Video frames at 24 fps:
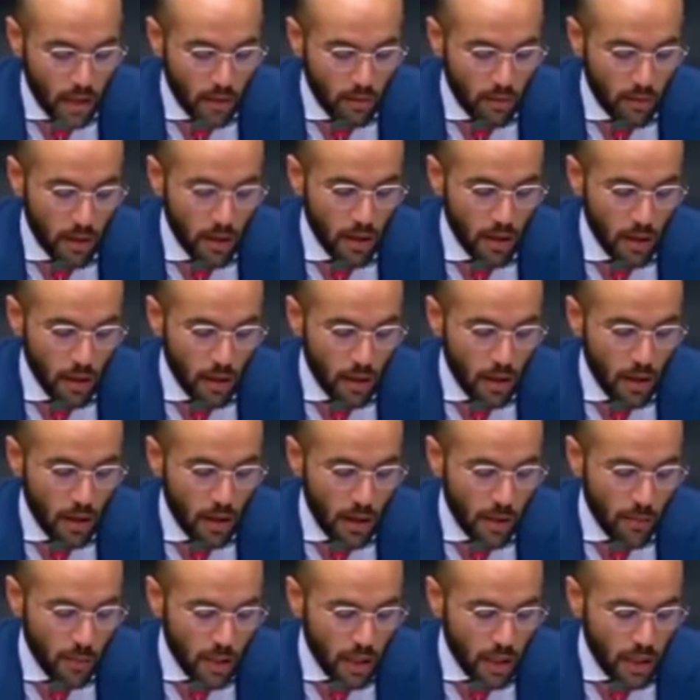في إطار
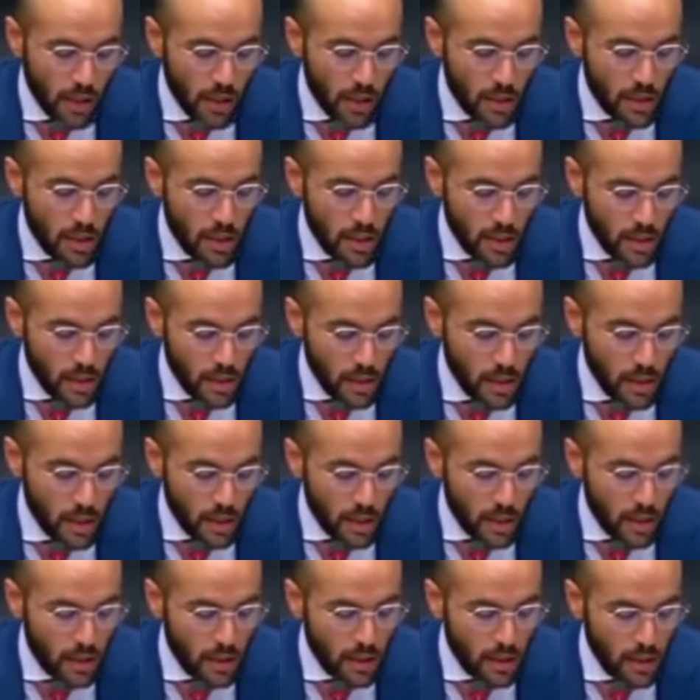العملية السياسية
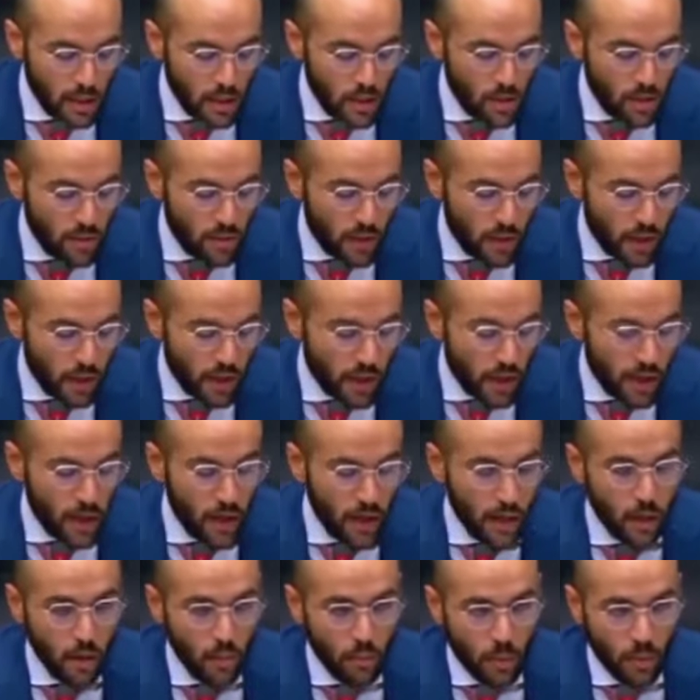التي تشرف عليها
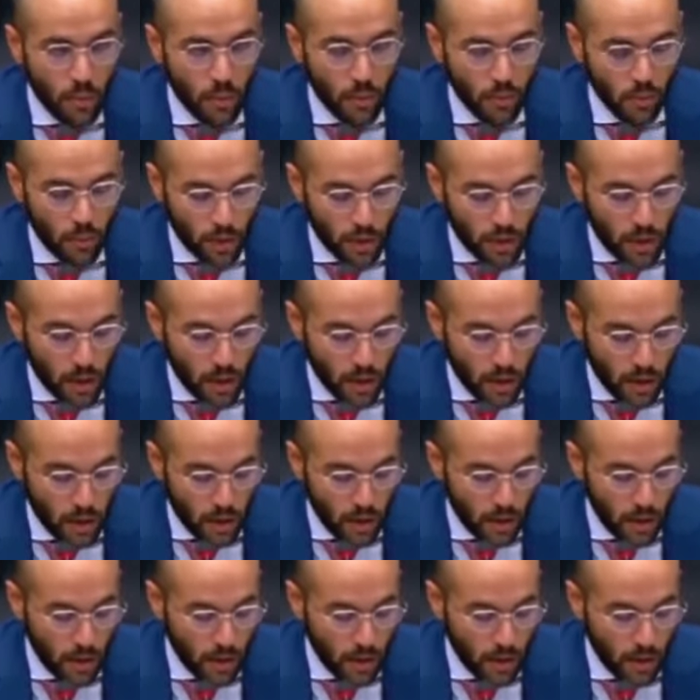الأمم المتحدة